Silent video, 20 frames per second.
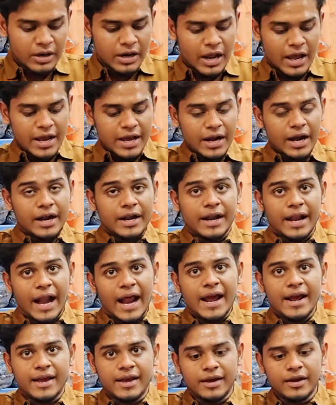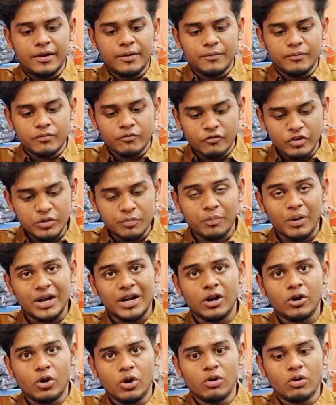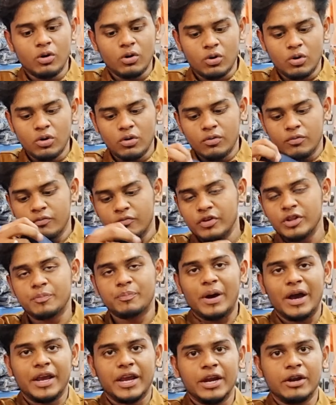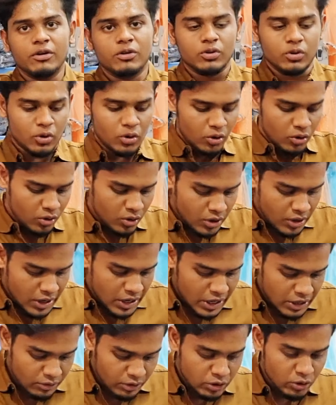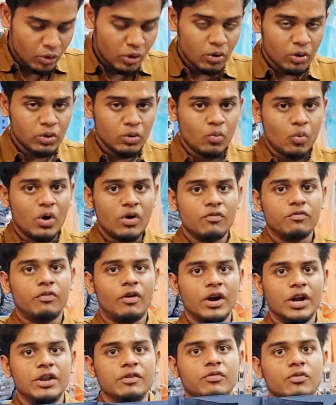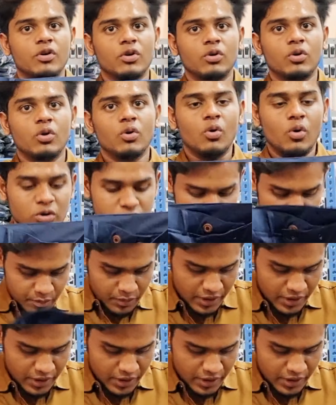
லைக்ரா ட்ராக்கு வித் பட்டனோட வரும் பாக்கெட் வந்துடும் இது வந்து உங்களுக்கு வந்து ஒன் ஃபார்ட்டி ஃபோர் வரும் ஹோல்சேல்